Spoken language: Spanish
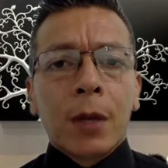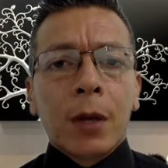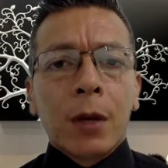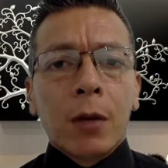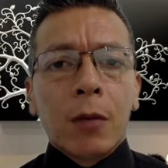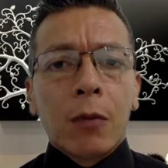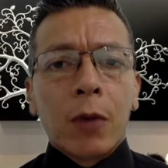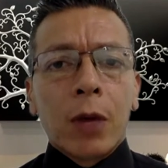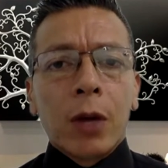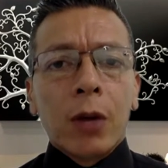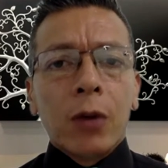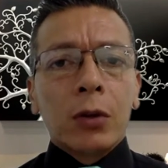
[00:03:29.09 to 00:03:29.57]

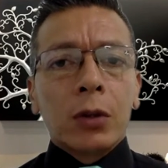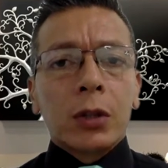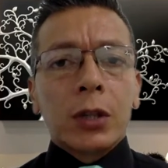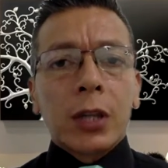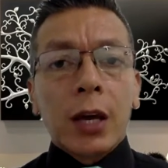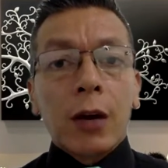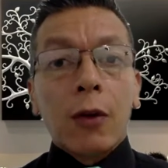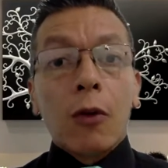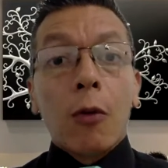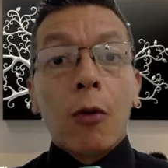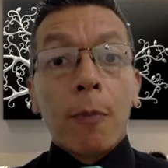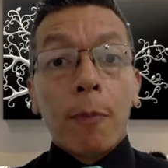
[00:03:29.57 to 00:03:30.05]
Bueno,
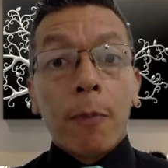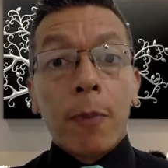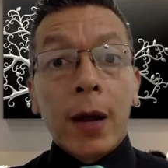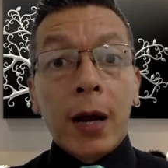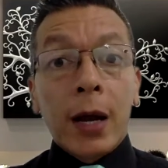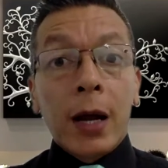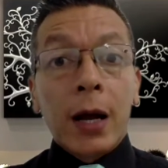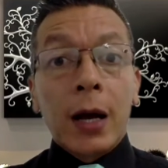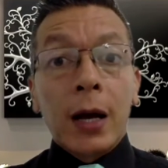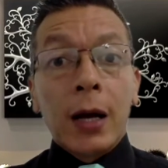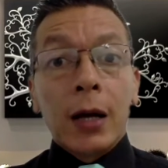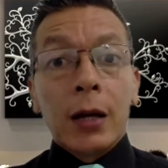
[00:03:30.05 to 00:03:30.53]
tengo
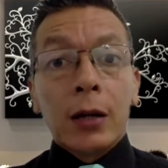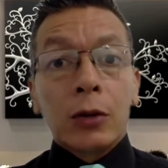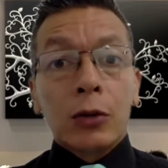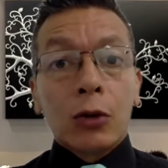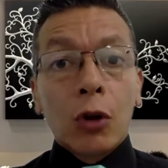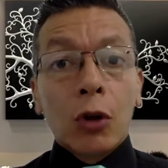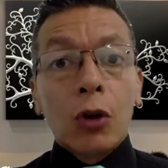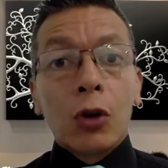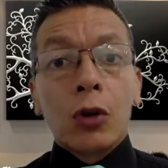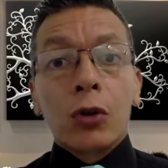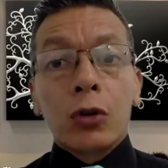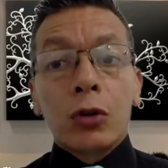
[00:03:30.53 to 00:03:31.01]
para
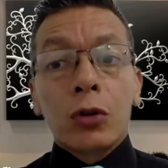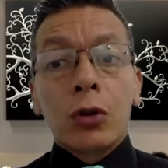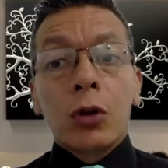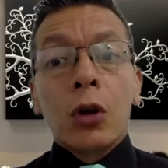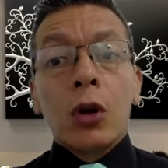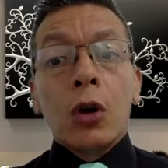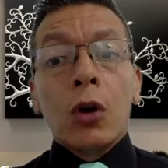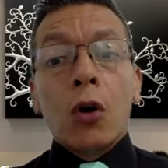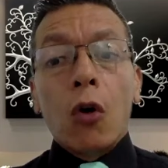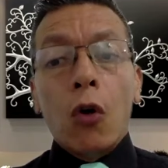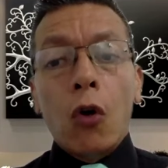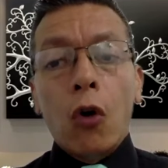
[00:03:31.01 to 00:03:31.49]
todos
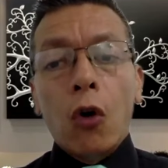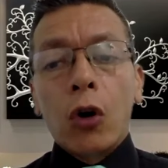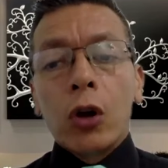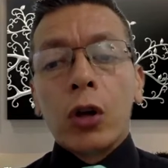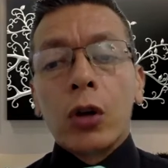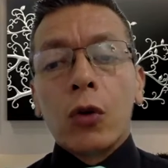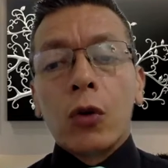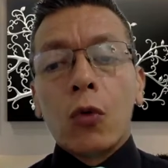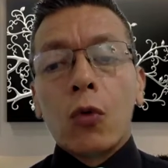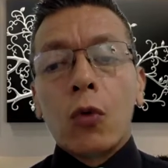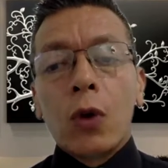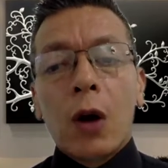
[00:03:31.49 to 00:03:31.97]

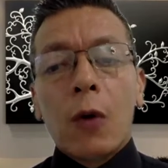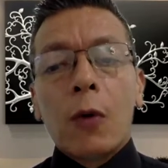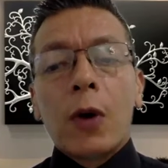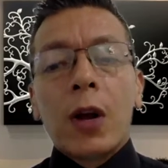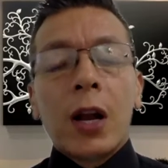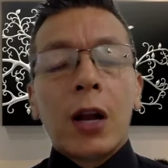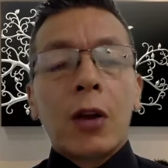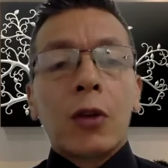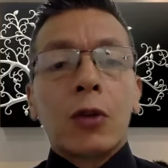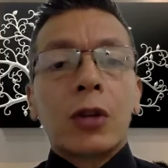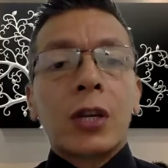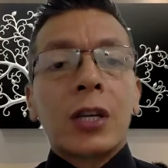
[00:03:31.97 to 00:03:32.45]
Hoy, una
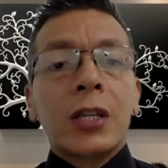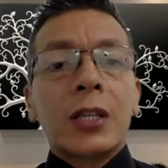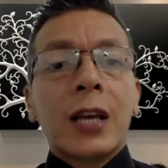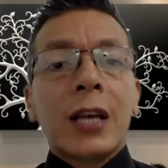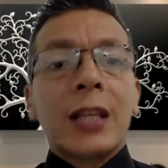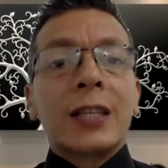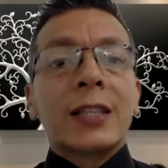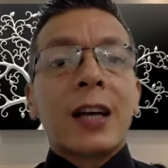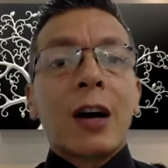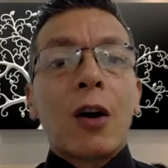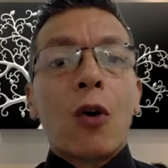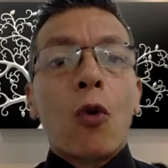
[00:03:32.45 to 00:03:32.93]
buena noticia.
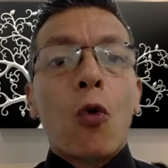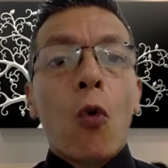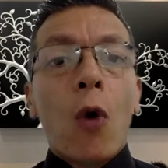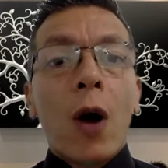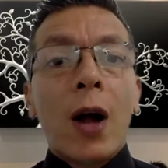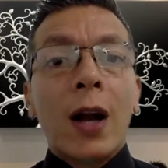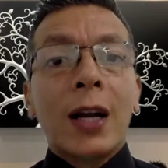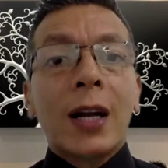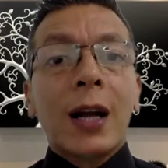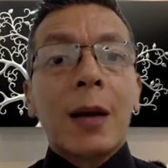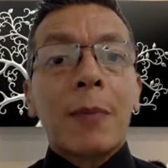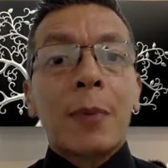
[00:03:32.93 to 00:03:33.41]
En San
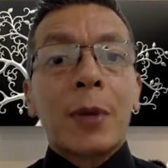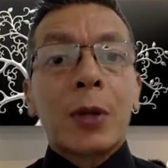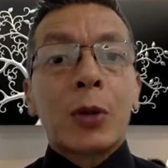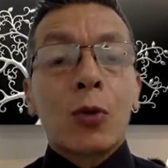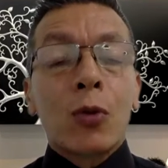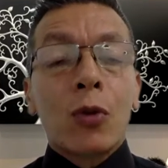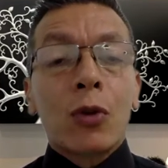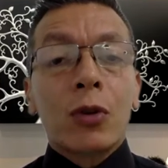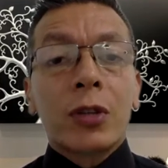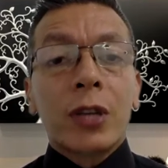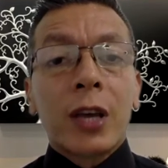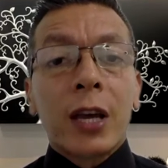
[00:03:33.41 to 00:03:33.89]
Juan
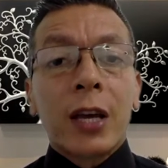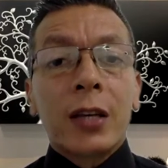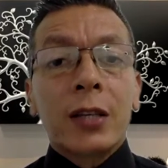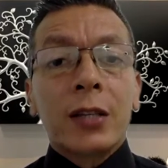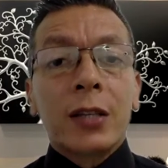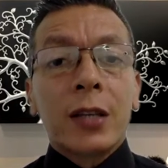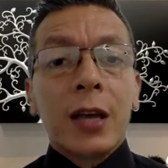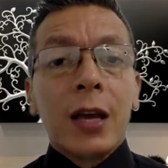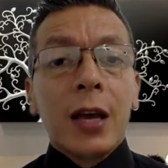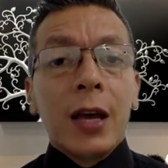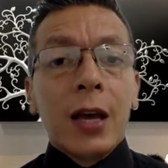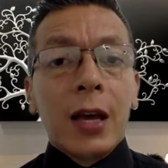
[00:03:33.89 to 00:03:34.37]
capítulo
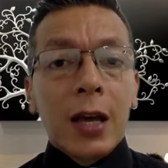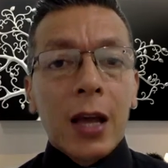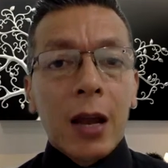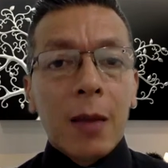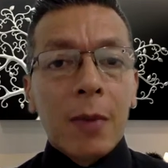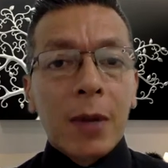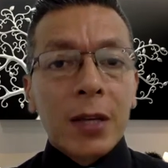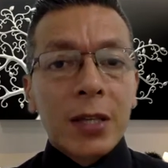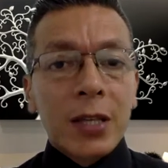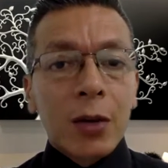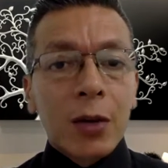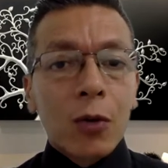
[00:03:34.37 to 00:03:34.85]
6, el
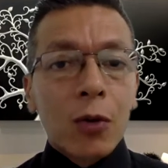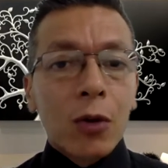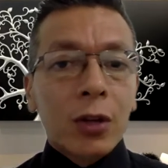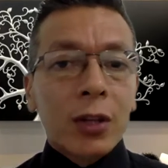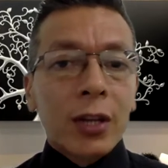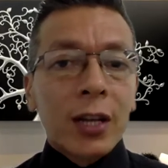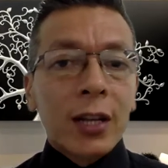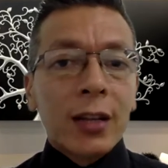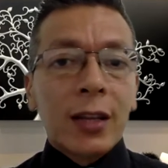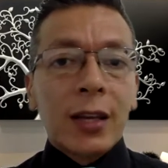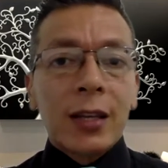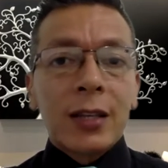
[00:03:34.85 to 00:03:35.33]
versículo
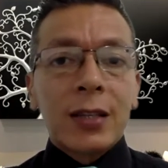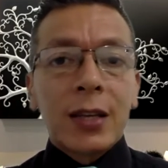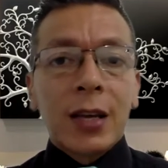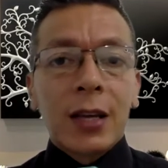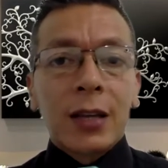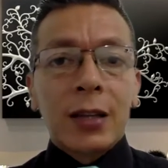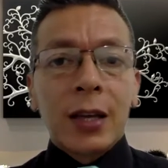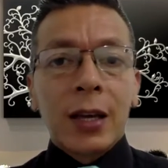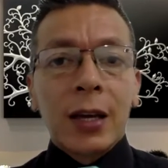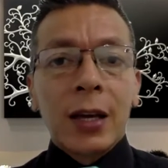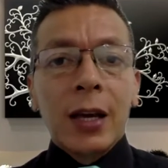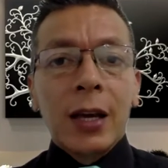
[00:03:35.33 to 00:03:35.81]

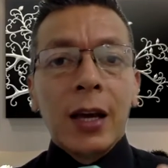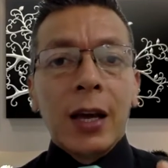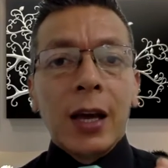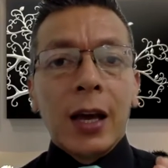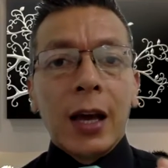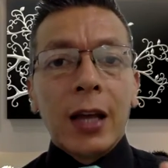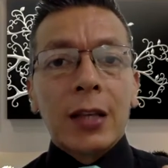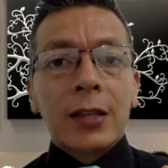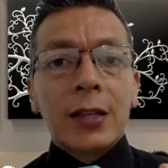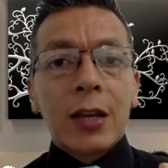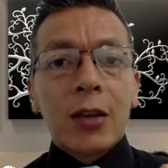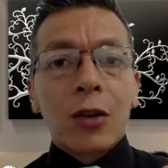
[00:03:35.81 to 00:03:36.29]
37,
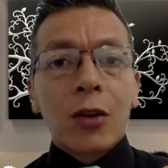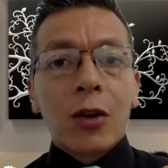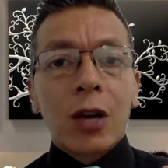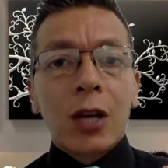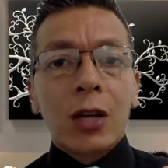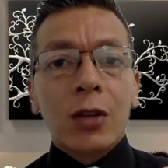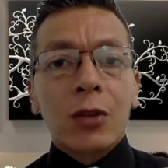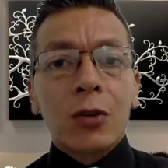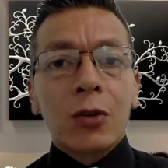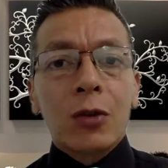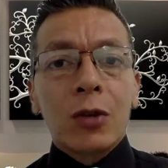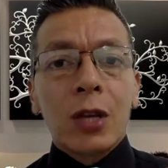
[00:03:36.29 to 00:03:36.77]
el Señor
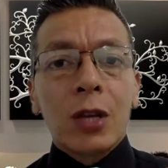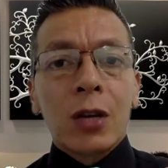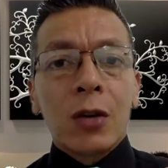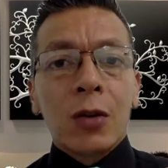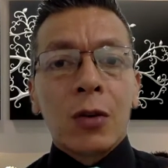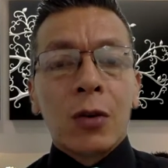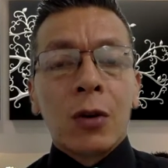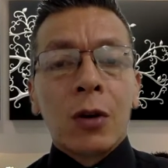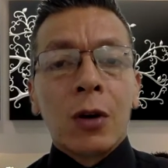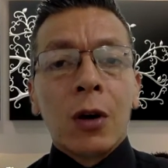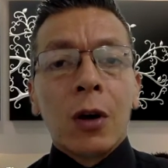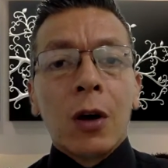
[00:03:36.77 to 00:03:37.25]
Jesús dijo,
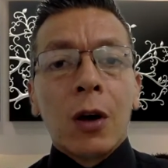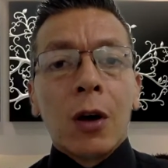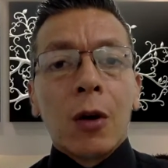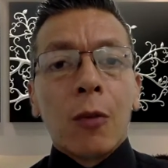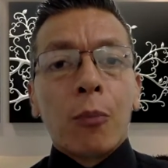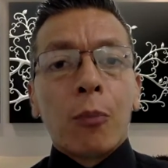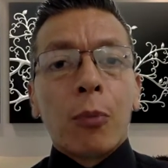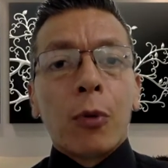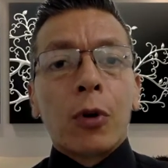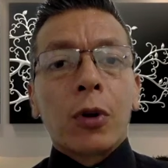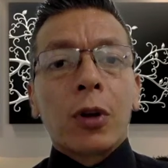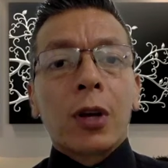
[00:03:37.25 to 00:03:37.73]

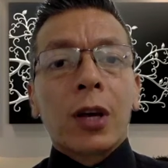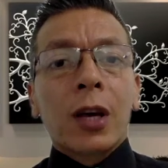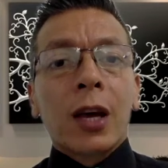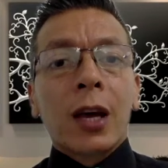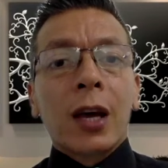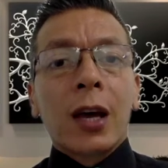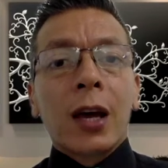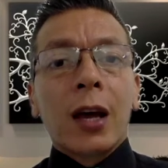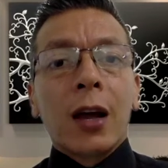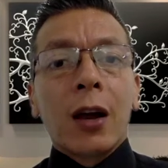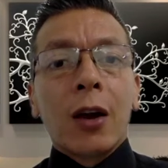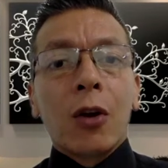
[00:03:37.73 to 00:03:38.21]

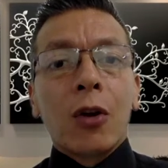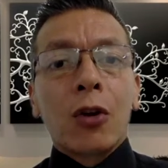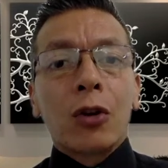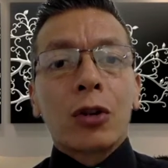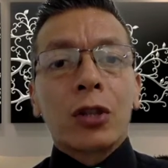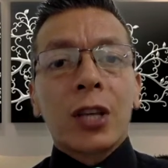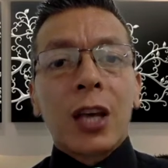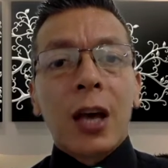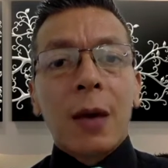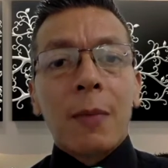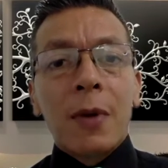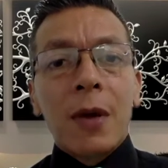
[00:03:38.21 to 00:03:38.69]
porque los
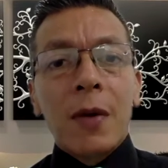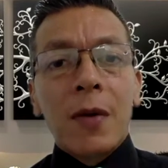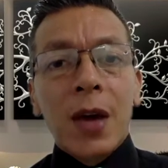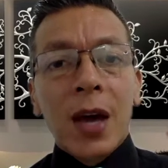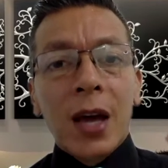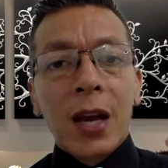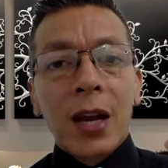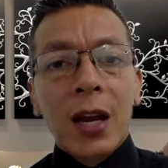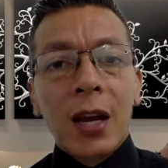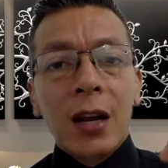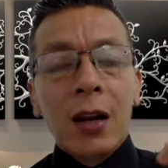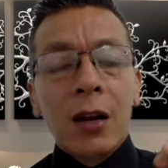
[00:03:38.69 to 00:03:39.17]
que a mí
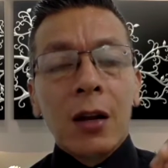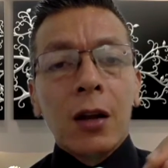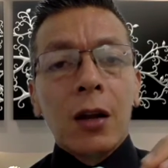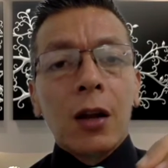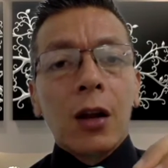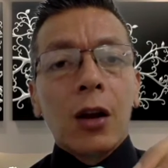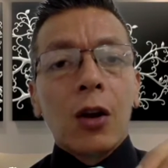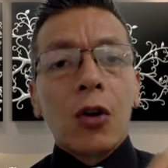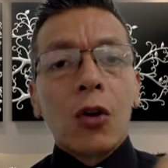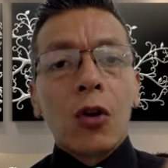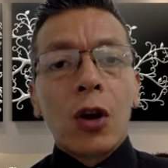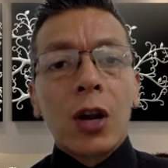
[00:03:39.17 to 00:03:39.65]
vienen,
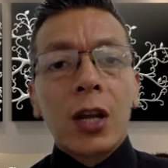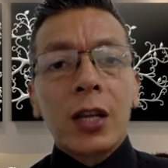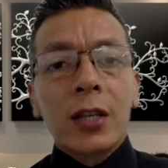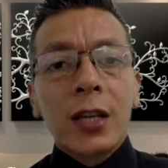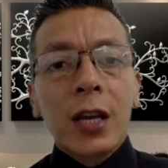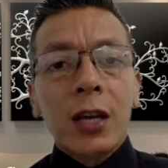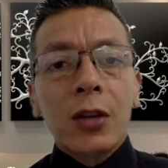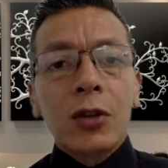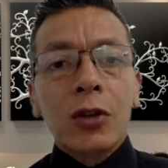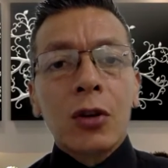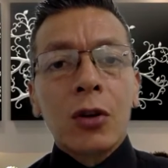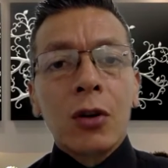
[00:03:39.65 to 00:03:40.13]
no les
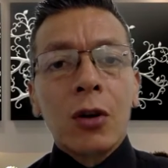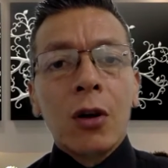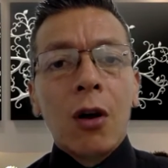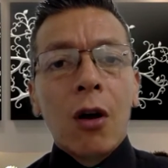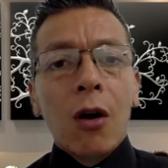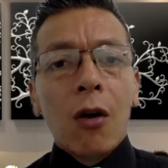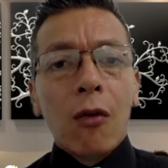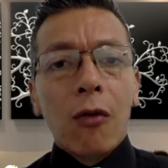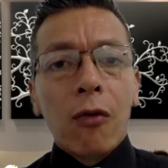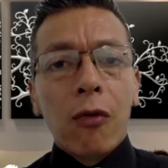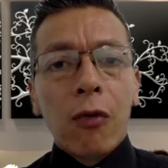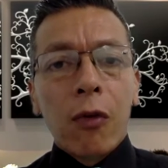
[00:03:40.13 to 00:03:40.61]
echo
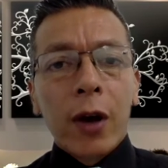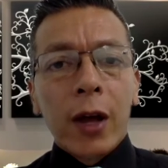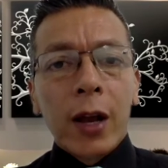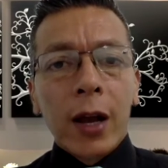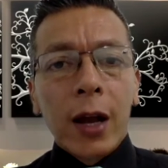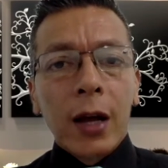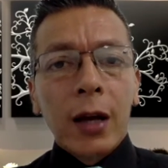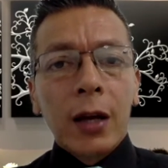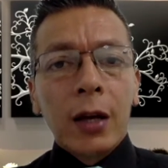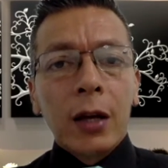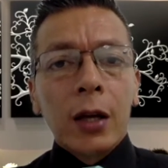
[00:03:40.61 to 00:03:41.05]
fuera.